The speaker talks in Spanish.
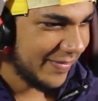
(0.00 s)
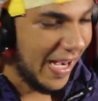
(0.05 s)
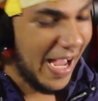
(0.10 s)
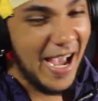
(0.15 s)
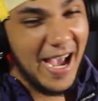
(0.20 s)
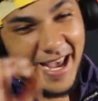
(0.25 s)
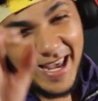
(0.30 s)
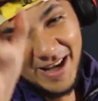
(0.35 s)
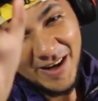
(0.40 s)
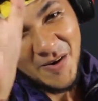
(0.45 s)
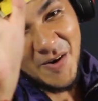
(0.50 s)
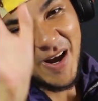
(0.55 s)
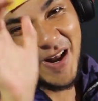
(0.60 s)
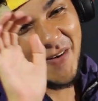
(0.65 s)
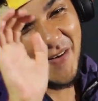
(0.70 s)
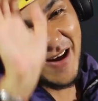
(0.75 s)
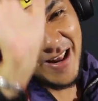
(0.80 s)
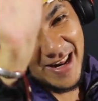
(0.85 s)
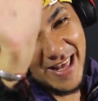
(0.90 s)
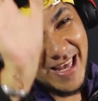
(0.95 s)
Ahí con
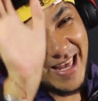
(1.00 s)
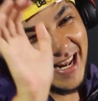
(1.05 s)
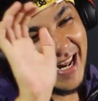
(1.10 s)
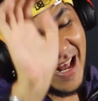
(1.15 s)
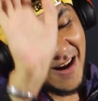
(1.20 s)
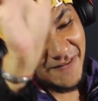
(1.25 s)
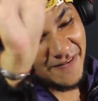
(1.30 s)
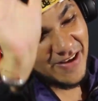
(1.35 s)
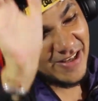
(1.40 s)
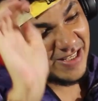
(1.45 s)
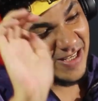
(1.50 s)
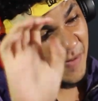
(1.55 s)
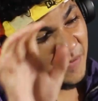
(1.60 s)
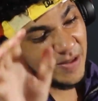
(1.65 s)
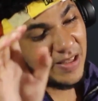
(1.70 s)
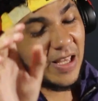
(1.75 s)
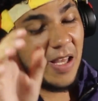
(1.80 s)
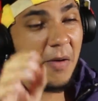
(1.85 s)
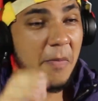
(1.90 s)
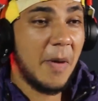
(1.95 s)
el baile del alfa.
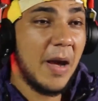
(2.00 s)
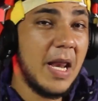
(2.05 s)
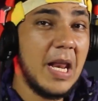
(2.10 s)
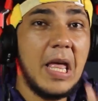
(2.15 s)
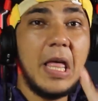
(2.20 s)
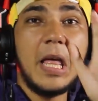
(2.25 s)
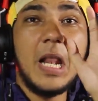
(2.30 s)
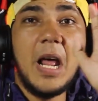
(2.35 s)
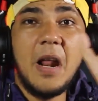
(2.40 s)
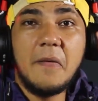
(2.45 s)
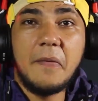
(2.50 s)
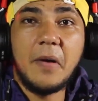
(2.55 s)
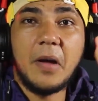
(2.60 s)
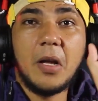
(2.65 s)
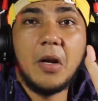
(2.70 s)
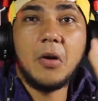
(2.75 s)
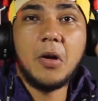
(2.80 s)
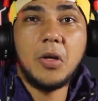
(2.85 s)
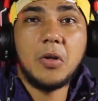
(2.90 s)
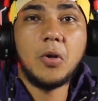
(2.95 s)
Siempre este baile del alfa.
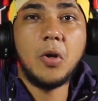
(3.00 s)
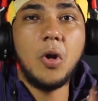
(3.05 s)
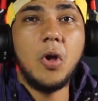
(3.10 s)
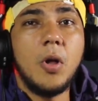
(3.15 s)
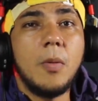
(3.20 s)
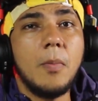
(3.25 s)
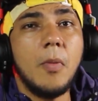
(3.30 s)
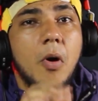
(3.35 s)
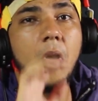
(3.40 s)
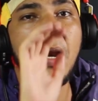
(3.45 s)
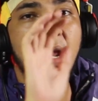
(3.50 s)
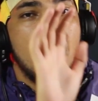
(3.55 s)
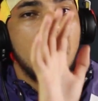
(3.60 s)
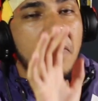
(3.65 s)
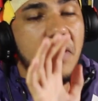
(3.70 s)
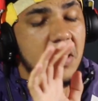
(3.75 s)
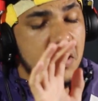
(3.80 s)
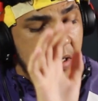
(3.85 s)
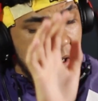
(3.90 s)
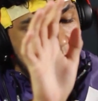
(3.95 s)
Creo que todos los embos del
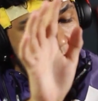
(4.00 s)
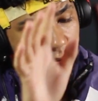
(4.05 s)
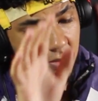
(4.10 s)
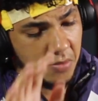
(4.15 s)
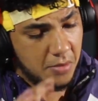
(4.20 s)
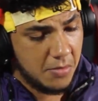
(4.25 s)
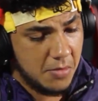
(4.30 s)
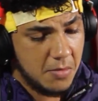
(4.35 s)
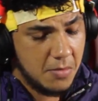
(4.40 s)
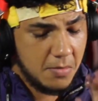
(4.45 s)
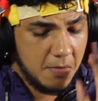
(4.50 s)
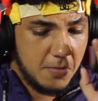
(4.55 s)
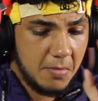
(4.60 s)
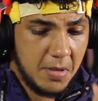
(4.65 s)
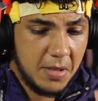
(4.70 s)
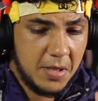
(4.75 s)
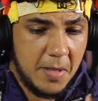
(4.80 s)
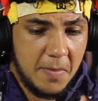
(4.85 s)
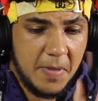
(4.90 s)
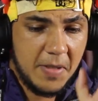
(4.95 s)
alfa hacen esto.
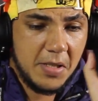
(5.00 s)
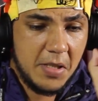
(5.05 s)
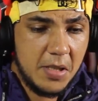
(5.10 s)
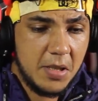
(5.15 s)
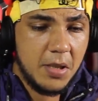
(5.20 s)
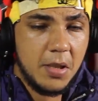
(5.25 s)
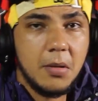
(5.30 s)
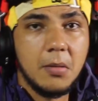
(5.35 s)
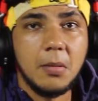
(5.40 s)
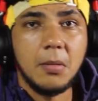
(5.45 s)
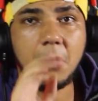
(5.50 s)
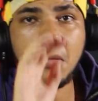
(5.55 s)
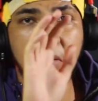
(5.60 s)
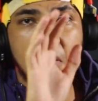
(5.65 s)
Este pasecito.